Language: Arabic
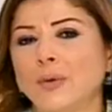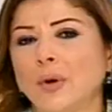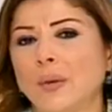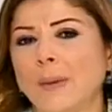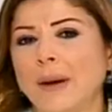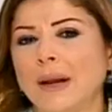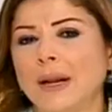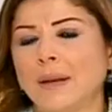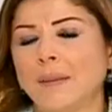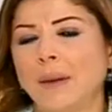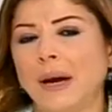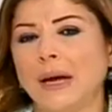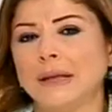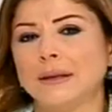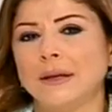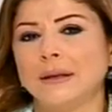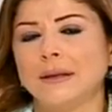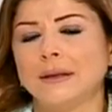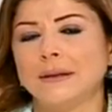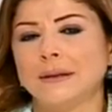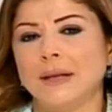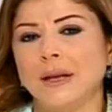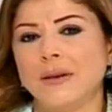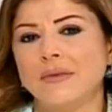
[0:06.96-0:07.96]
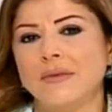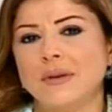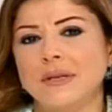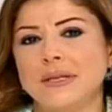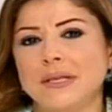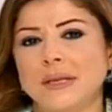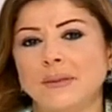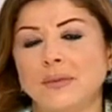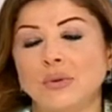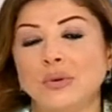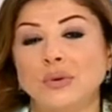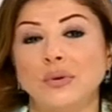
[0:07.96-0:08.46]
يبرم على محطات
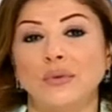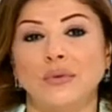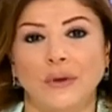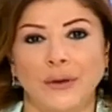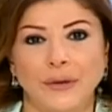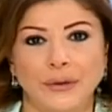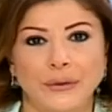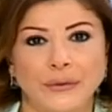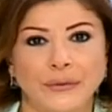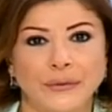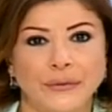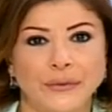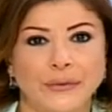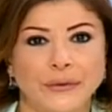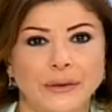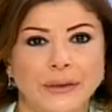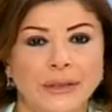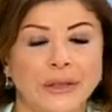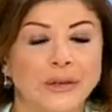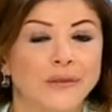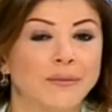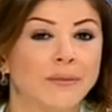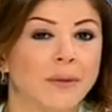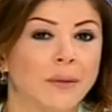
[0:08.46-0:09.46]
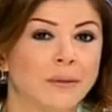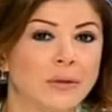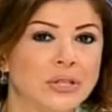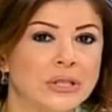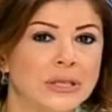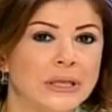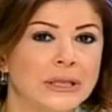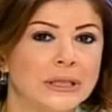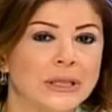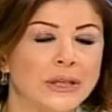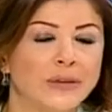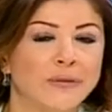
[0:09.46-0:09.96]
التلفزة بشوف عنف كيف ما
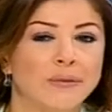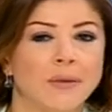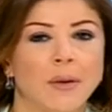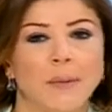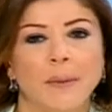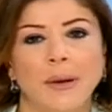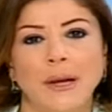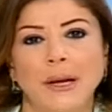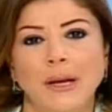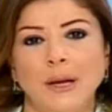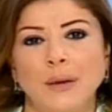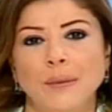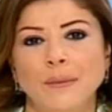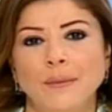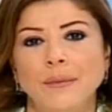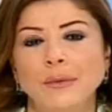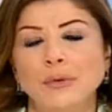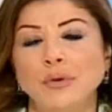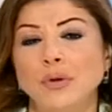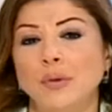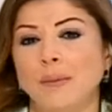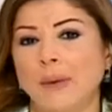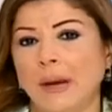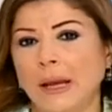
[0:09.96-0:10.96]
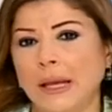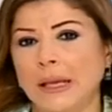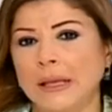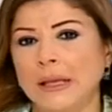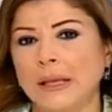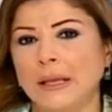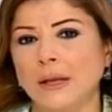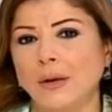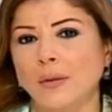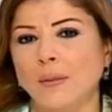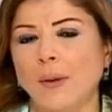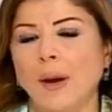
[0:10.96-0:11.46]
مشي كيف ما برم شو ما
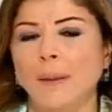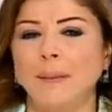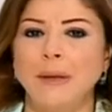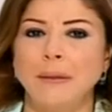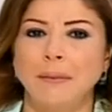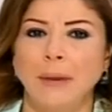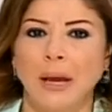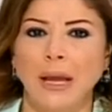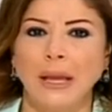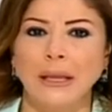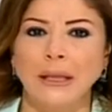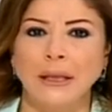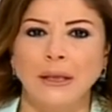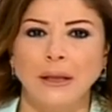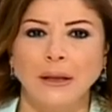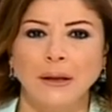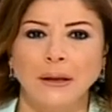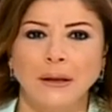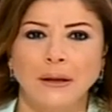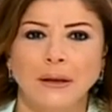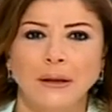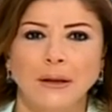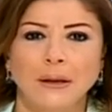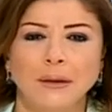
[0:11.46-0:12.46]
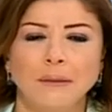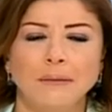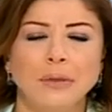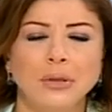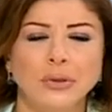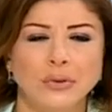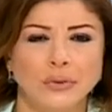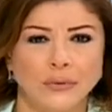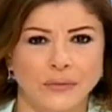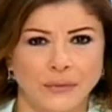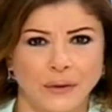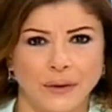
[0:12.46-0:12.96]
حكي ومع مين ما حكي
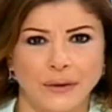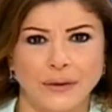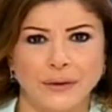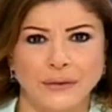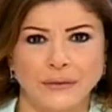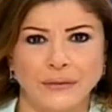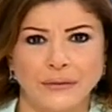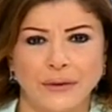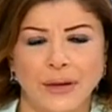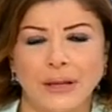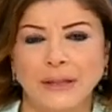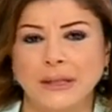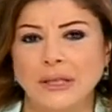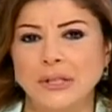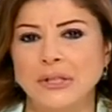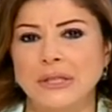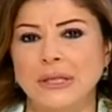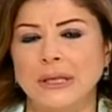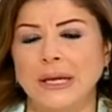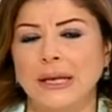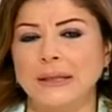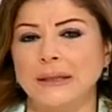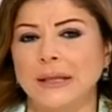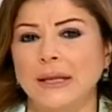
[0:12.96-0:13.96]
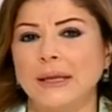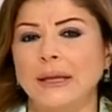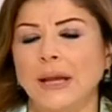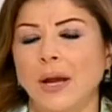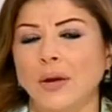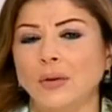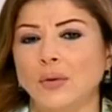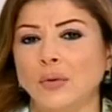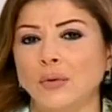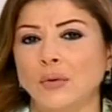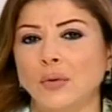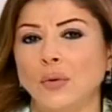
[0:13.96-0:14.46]
بشوف عنف هذا الشيء رح تحكي
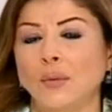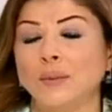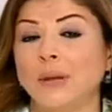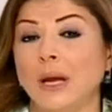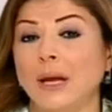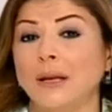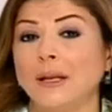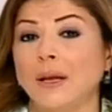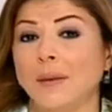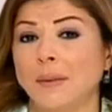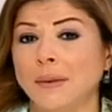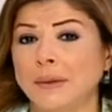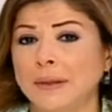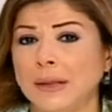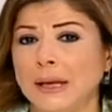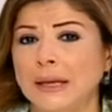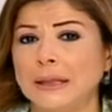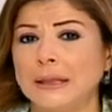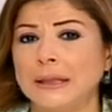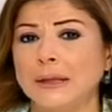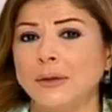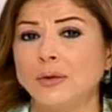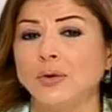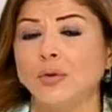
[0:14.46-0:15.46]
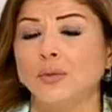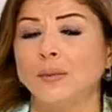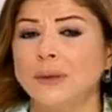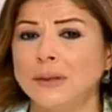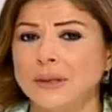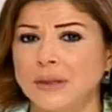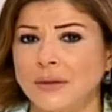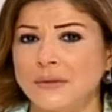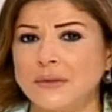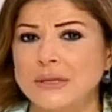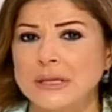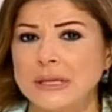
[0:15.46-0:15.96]
عنه اليوم تانية بالتحديد
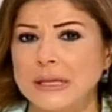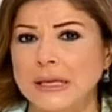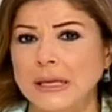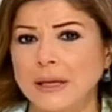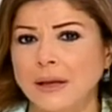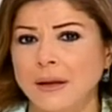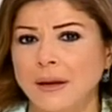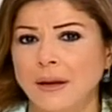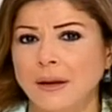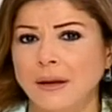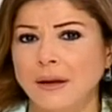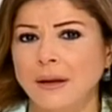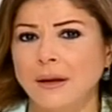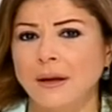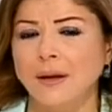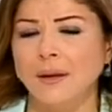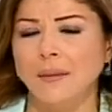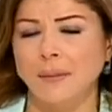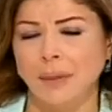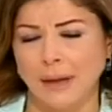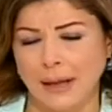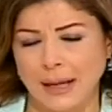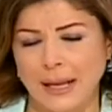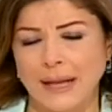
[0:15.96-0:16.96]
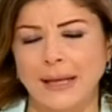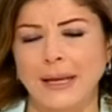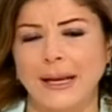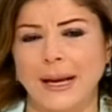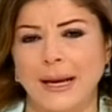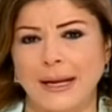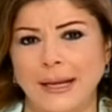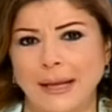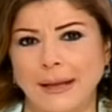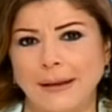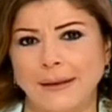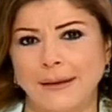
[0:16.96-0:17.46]
وبالتفصيل
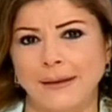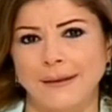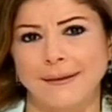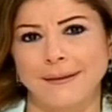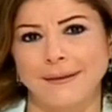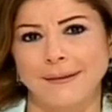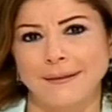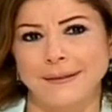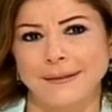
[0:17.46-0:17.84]
بخلينا نحكي